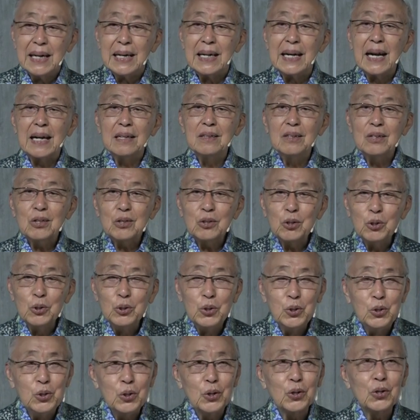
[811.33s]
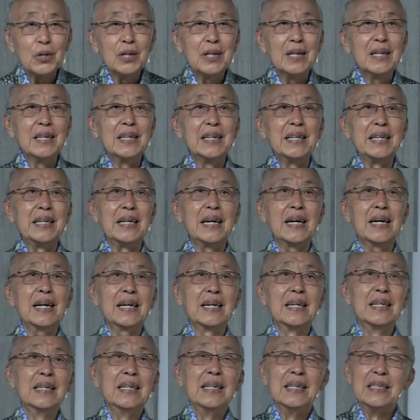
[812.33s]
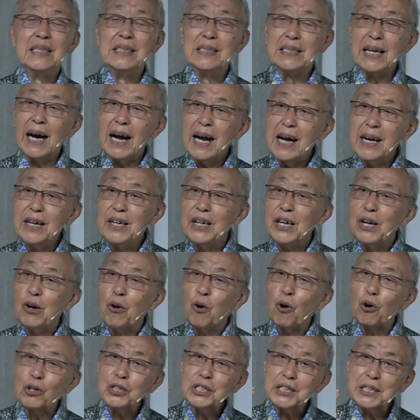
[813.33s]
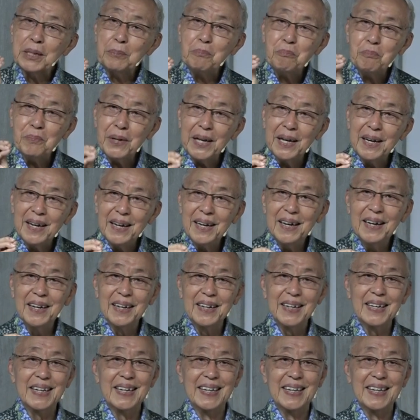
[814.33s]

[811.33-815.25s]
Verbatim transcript: dan tunduk ya. Jangan digosipin.